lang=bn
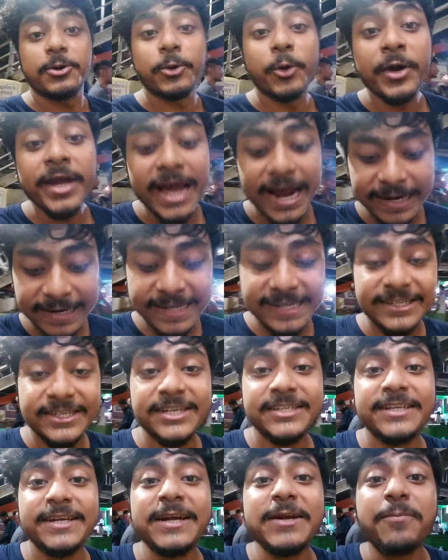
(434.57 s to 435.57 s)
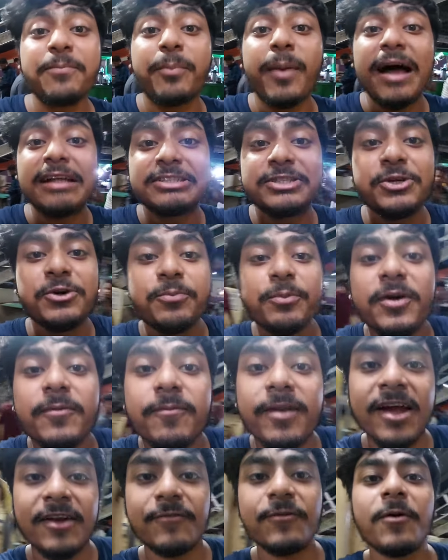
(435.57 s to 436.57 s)
নৈহাটি স্টেশনের পাঁচ নম্বর
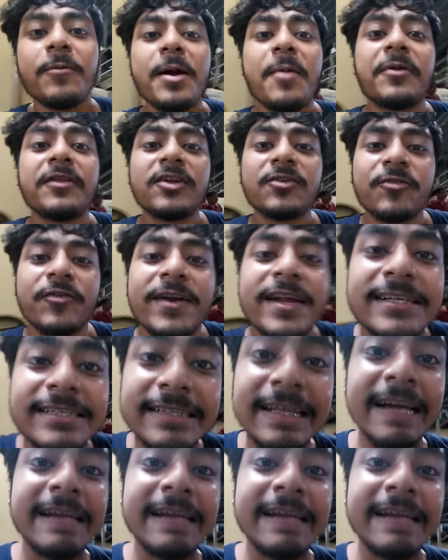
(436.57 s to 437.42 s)
প্ল্যাটফর্মে আমাদের ট্রেন এসে